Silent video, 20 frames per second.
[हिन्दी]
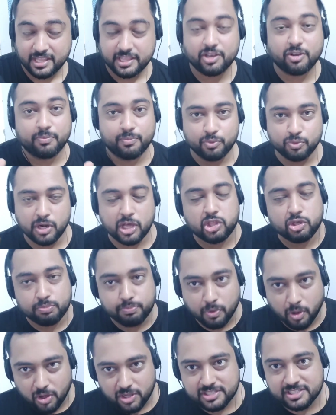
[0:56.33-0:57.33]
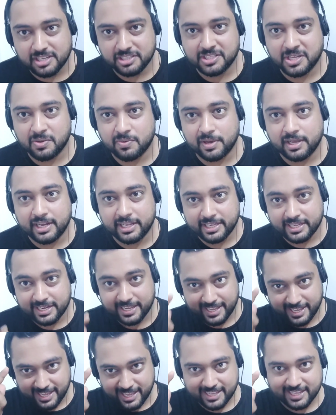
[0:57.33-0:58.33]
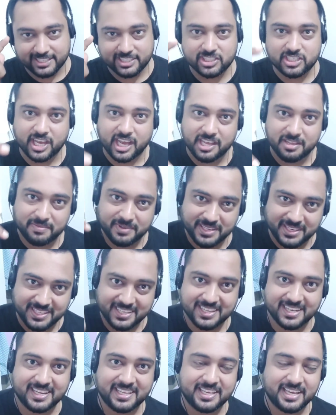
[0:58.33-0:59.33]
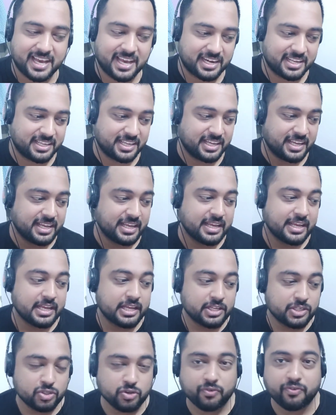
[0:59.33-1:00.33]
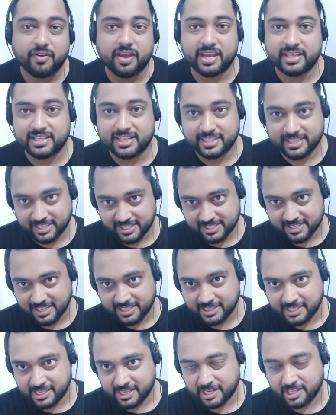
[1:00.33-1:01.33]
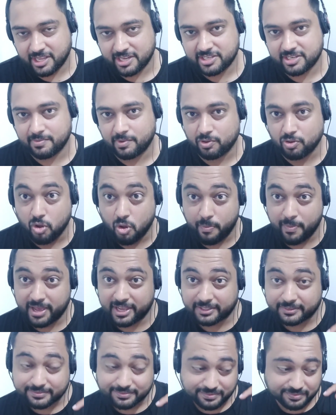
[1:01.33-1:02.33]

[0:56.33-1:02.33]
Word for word: देखो बूढ़ा तो बहुत ज़्यादा हुआ लेकिन एक अच्छाई भी निकल के आ रही है जो फ़ायदा दे सकती है रजा शर्मा को मैं